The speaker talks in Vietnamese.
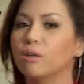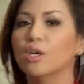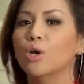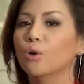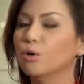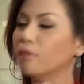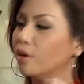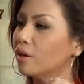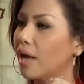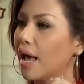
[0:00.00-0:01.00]
được uh ừ -huh. quý
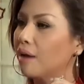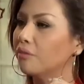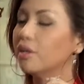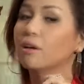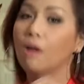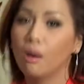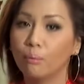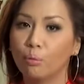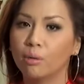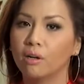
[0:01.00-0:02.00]
vị có thể ăn với
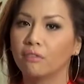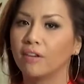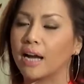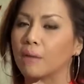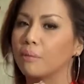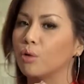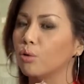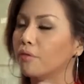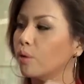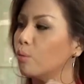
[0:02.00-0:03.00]
cơm cũng được và đặc uh -huh. biệt
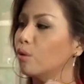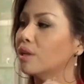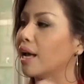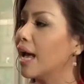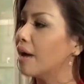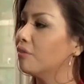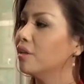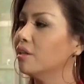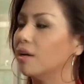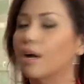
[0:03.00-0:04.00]
quý vị cũng có thể ăn
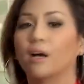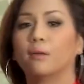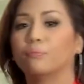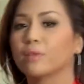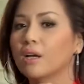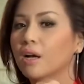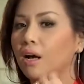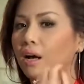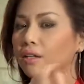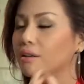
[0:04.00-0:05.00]
với uh,
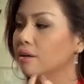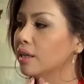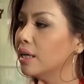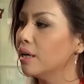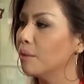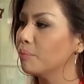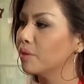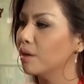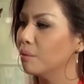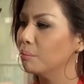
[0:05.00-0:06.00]
uh, những cái
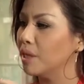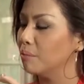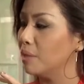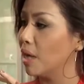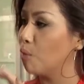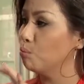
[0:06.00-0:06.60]
um, mì mì